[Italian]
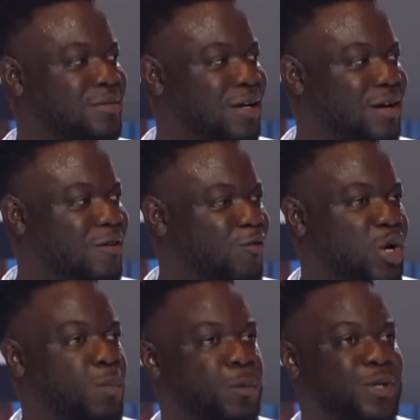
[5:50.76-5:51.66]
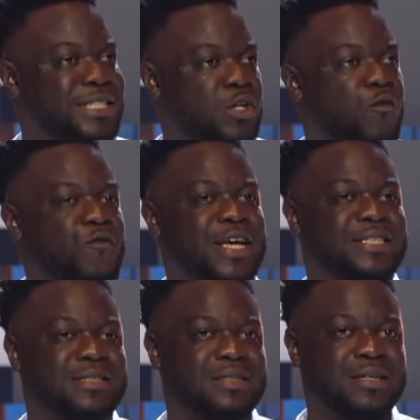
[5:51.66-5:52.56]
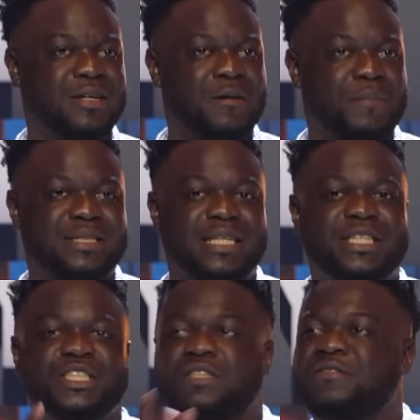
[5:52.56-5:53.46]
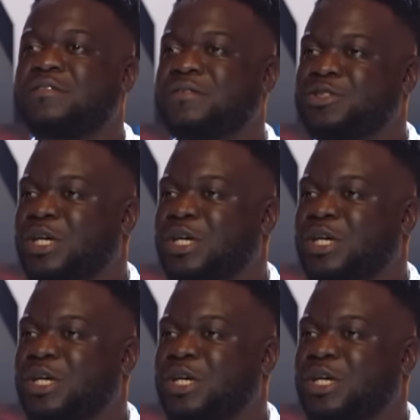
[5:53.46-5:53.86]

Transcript: Eh? Vogliamo proprio essere offesi per sentirci vivi.